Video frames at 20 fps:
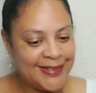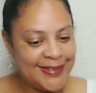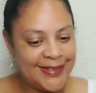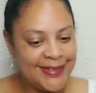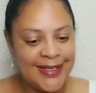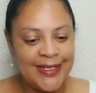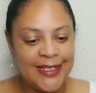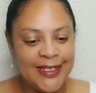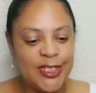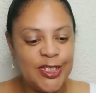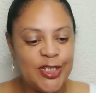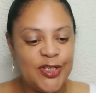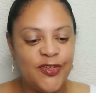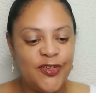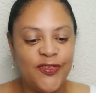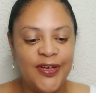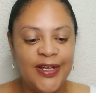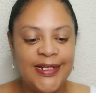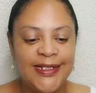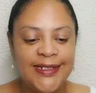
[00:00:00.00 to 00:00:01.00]
Gente,
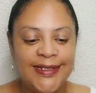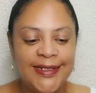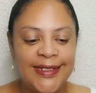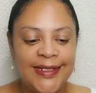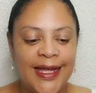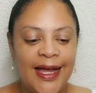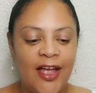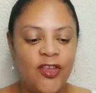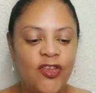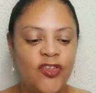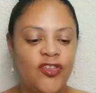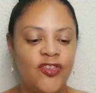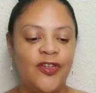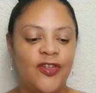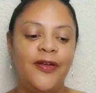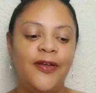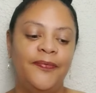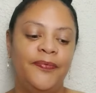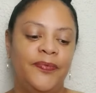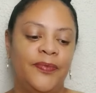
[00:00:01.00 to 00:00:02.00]
felicidade,
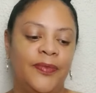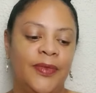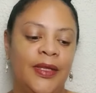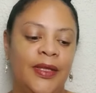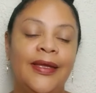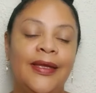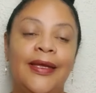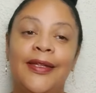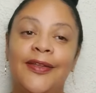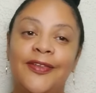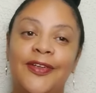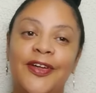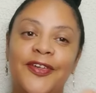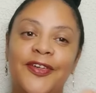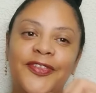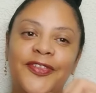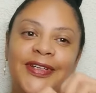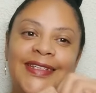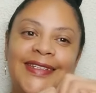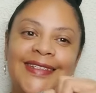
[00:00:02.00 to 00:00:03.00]
ó. Só
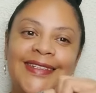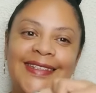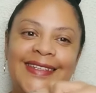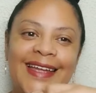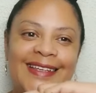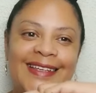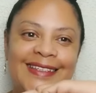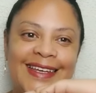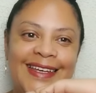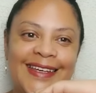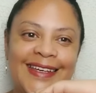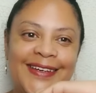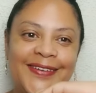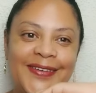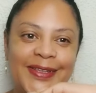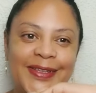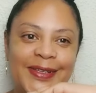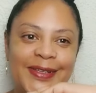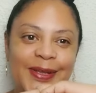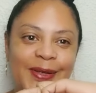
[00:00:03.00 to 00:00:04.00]
felicidade aí com
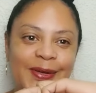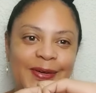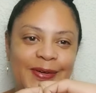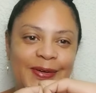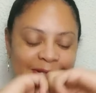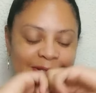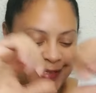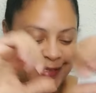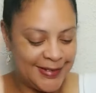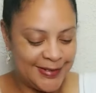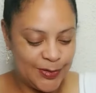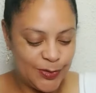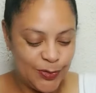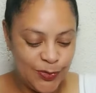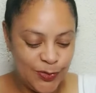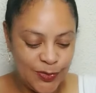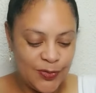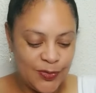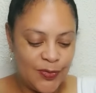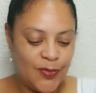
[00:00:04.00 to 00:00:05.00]
a Lola.
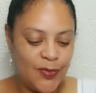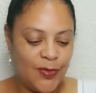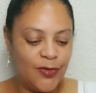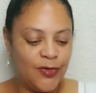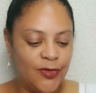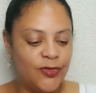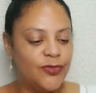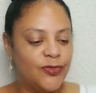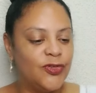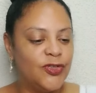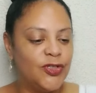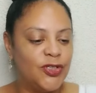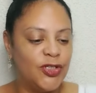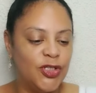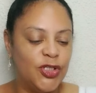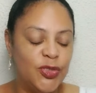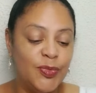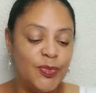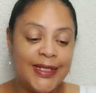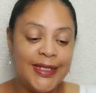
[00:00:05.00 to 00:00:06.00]
Tudo que eu gosto,
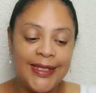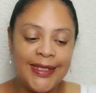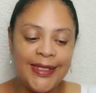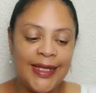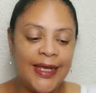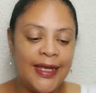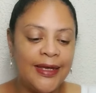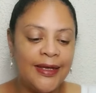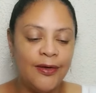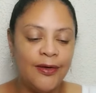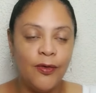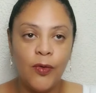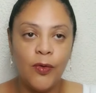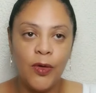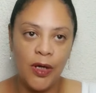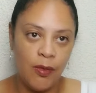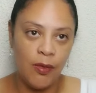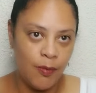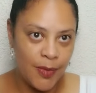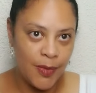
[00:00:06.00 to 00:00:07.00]
gente. Manteiga,
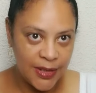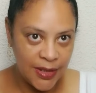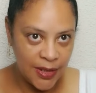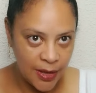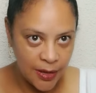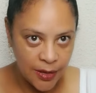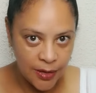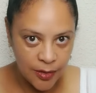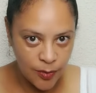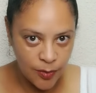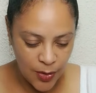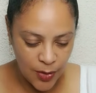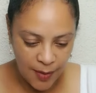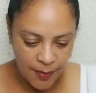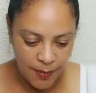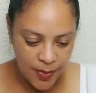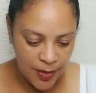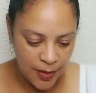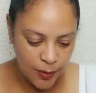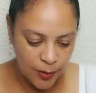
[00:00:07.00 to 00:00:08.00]
eu amo manteiga no meu
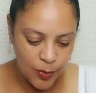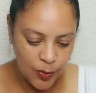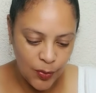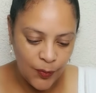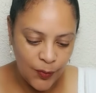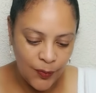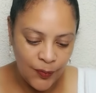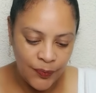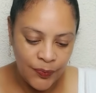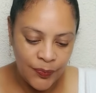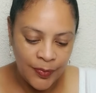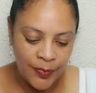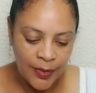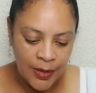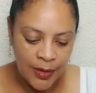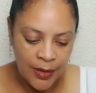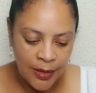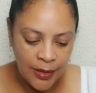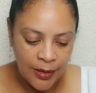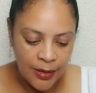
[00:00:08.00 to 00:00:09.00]
cabelo.
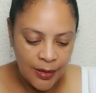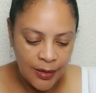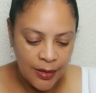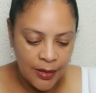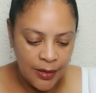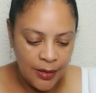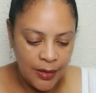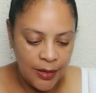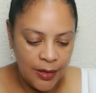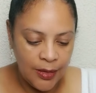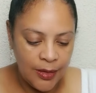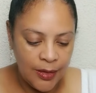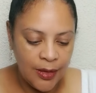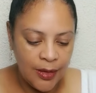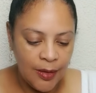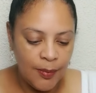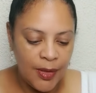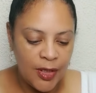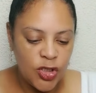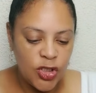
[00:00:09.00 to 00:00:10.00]
E
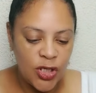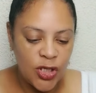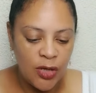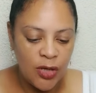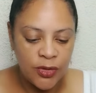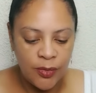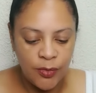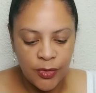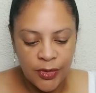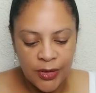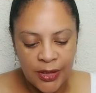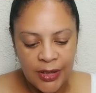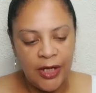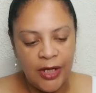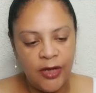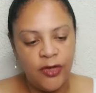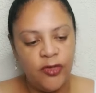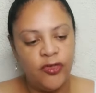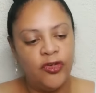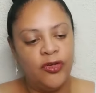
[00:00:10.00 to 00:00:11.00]
também de alta
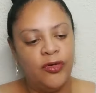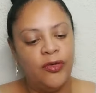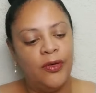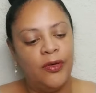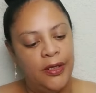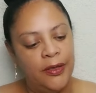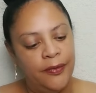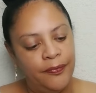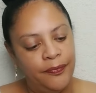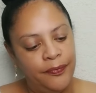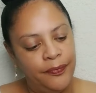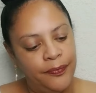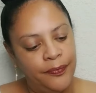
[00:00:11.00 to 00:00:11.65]
modelagem, olha.